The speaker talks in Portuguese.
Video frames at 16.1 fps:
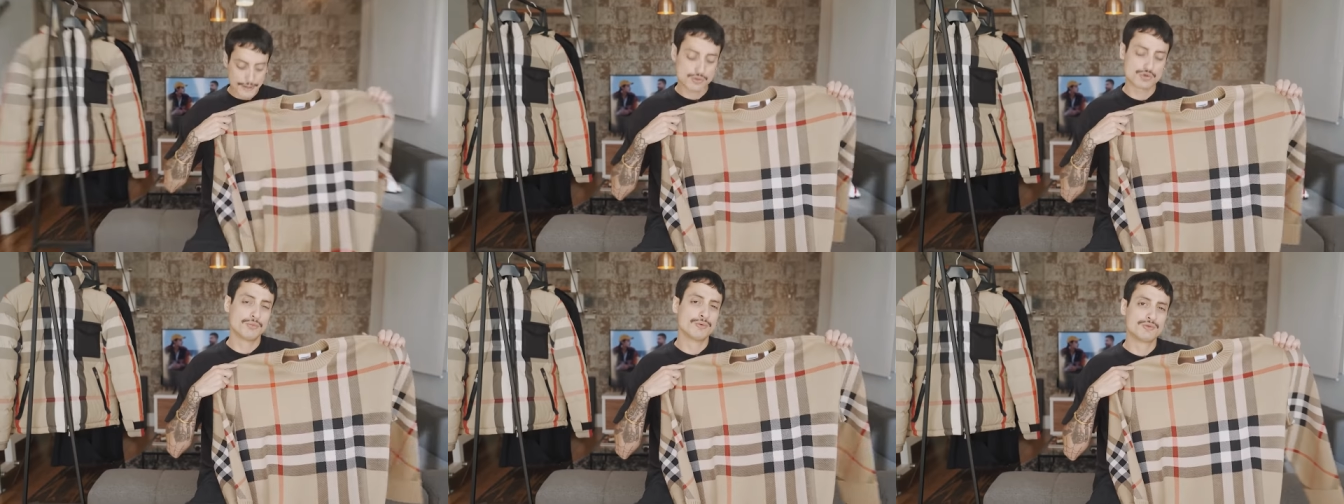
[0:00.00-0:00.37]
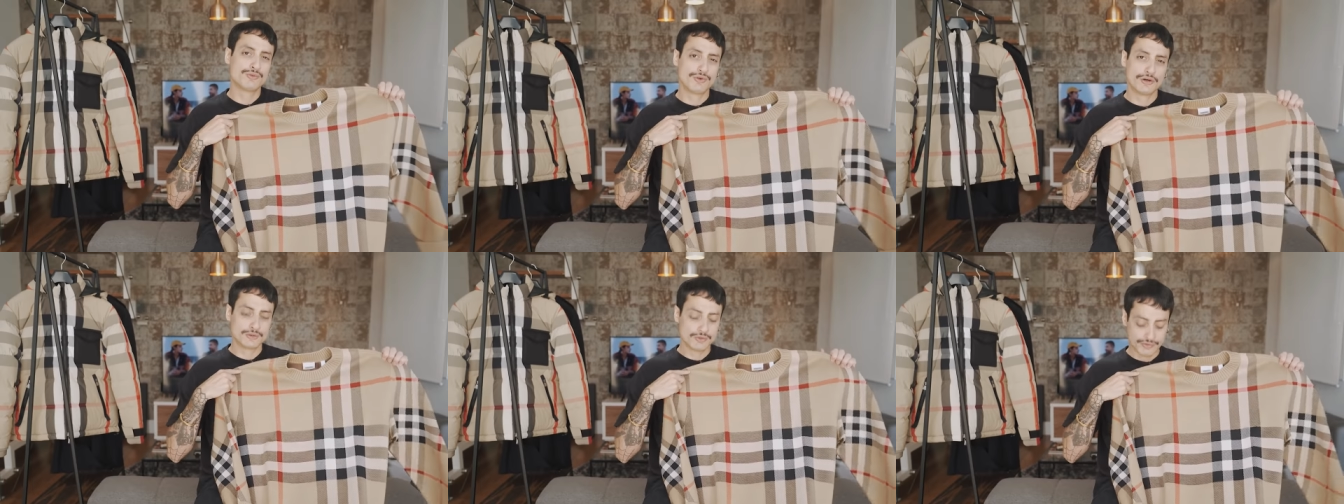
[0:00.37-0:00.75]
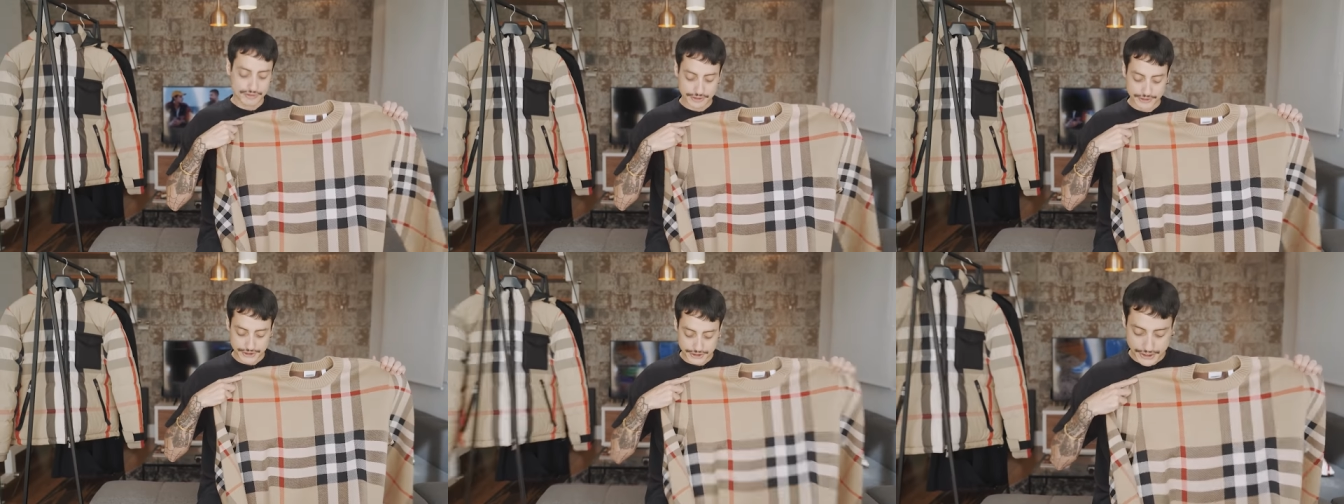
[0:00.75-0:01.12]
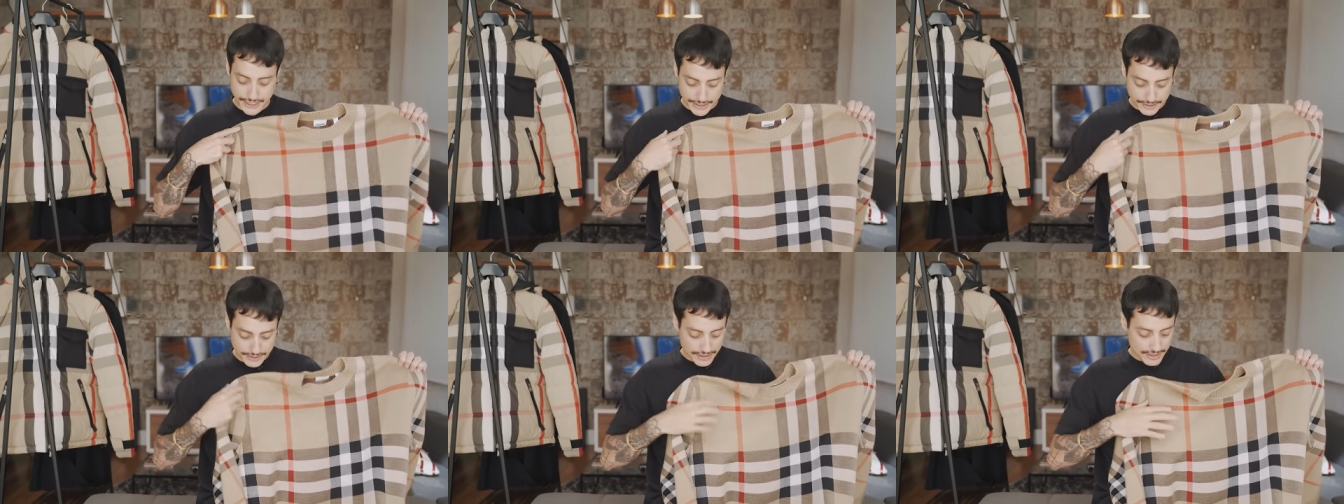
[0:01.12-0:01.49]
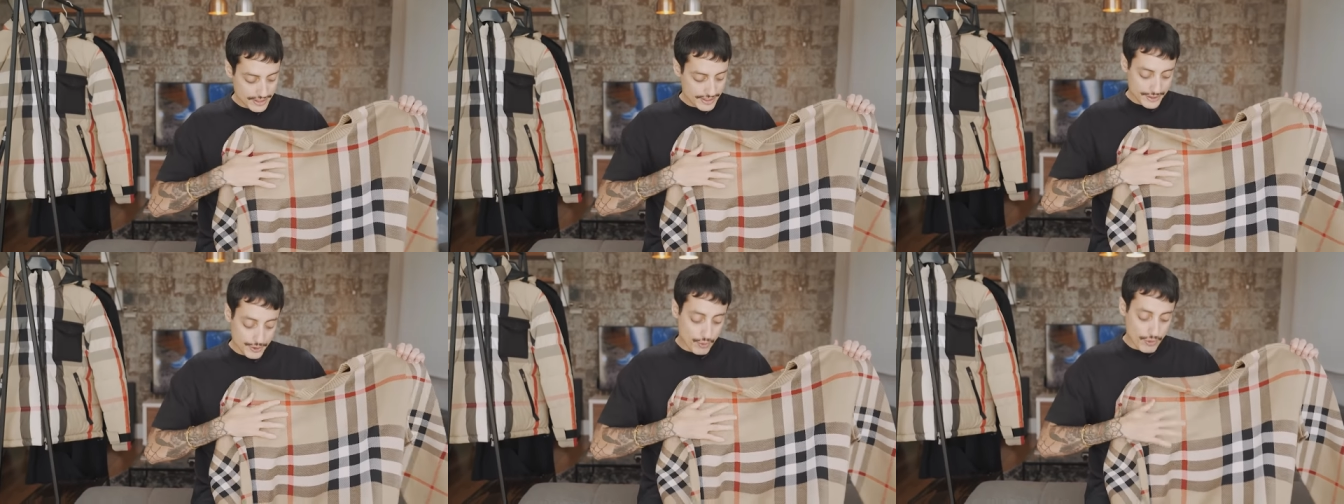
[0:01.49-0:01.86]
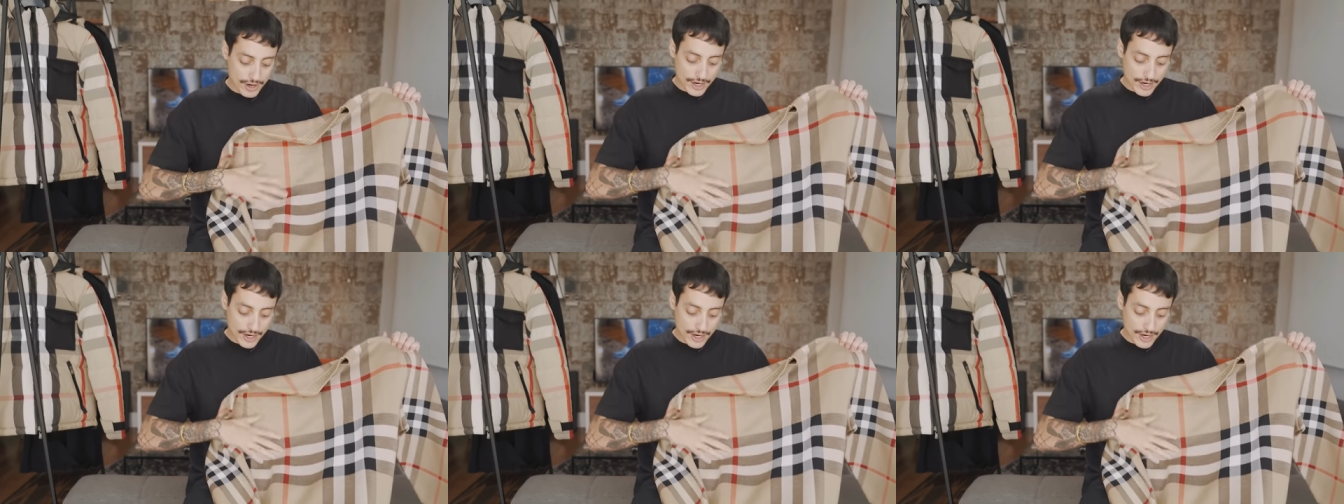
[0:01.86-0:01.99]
Eu sou muito fã do Vintage Check, eu